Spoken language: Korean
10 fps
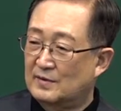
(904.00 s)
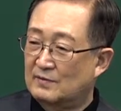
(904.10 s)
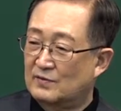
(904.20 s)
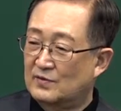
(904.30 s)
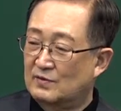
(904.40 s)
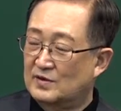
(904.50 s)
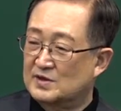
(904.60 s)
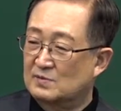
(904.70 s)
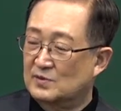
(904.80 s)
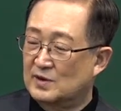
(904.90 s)
좀
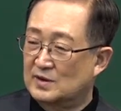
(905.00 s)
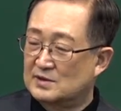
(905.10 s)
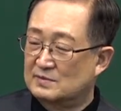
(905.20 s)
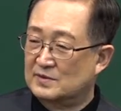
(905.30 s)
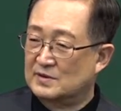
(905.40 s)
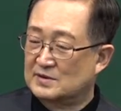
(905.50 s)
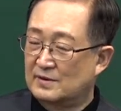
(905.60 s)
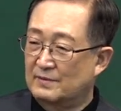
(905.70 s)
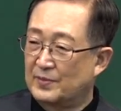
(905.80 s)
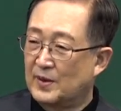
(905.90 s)
질문 하나
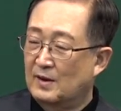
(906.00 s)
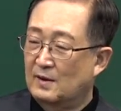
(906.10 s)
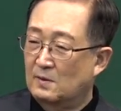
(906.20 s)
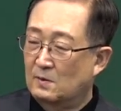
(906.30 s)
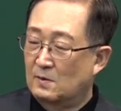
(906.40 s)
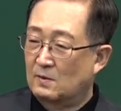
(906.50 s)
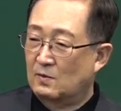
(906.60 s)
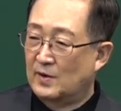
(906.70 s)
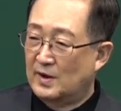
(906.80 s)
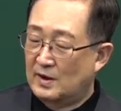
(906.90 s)
집어넣으세요.
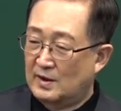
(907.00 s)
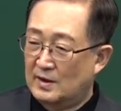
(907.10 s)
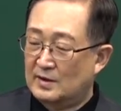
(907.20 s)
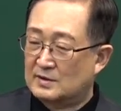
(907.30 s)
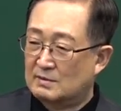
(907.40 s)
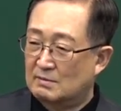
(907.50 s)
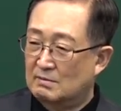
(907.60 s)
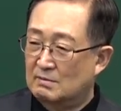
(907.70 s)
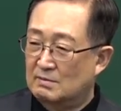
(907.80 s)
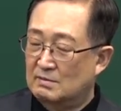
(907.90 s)
왜
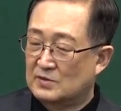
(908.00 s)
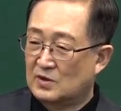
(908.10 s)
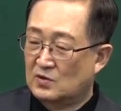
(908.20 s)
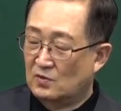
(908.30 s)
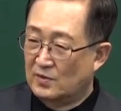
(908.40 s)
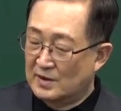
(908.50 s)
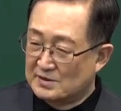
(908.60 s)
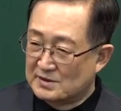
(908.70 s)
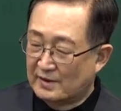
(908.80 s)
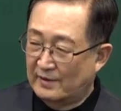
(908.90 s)
교회
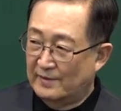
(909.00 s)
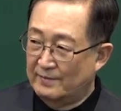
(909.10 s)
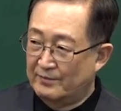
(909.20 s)
시대에